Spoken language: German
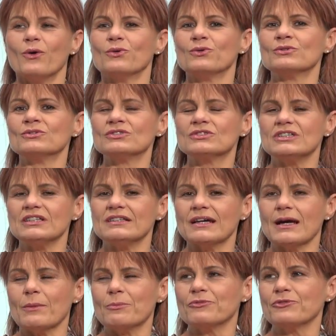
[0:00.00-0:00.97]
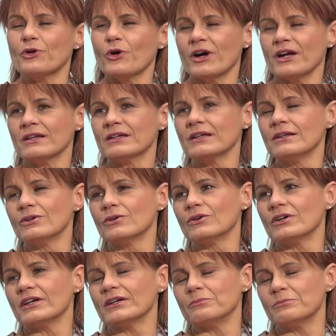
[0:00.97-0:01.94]
Und ich habe Freunde
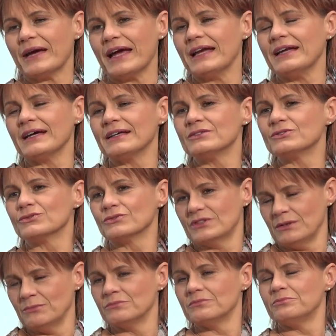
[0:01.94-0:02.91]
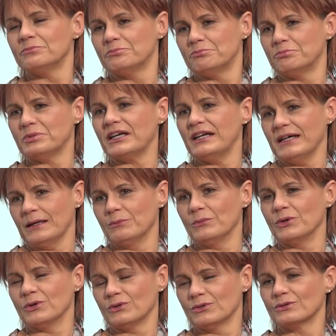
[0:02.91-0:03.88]
noch in Mailand und in
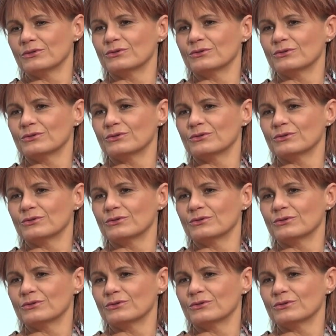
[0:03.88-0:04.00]
Palermo.